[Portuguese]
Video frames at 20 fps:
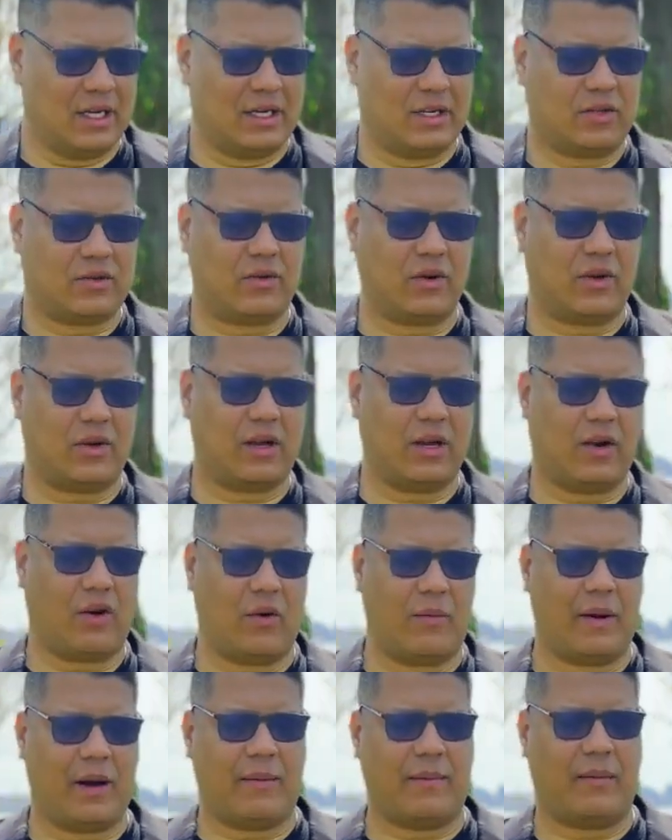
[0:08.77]
Estou aqui
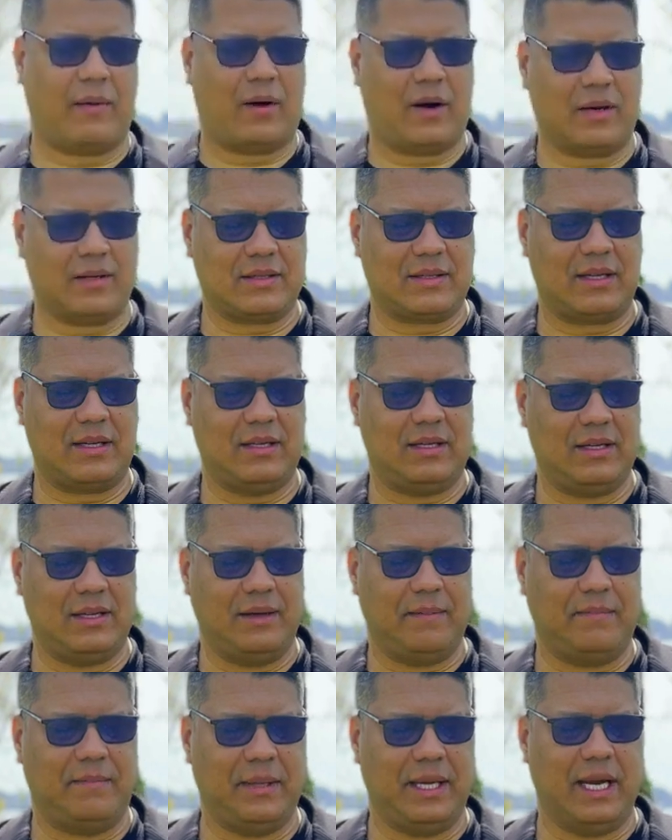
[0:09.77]
com uma amostra
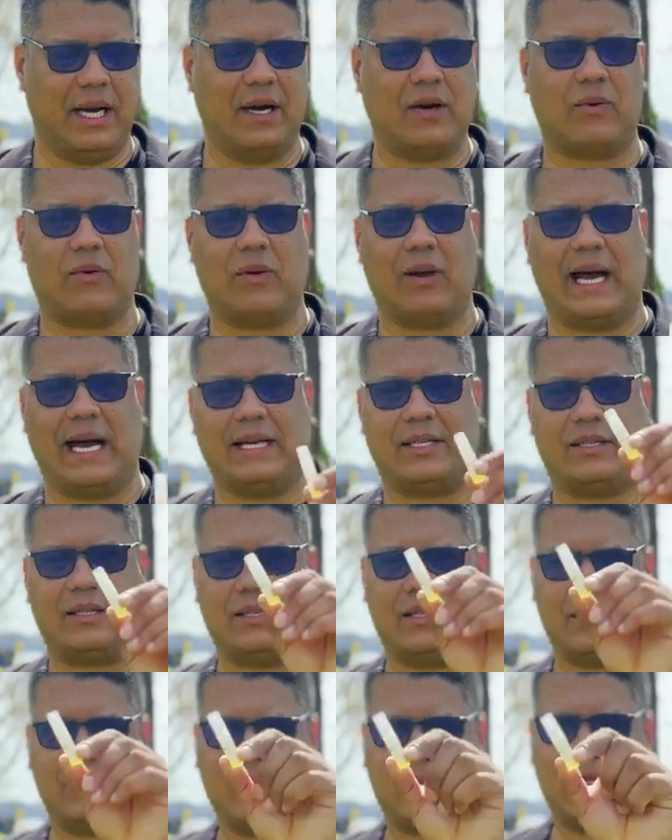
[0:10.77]
de Bianco
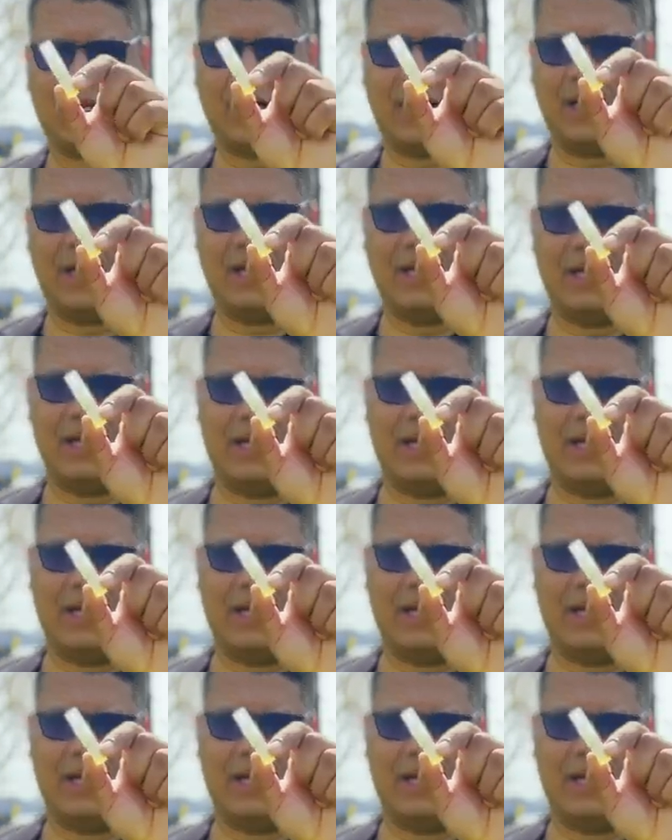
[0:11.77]
Latte, tá?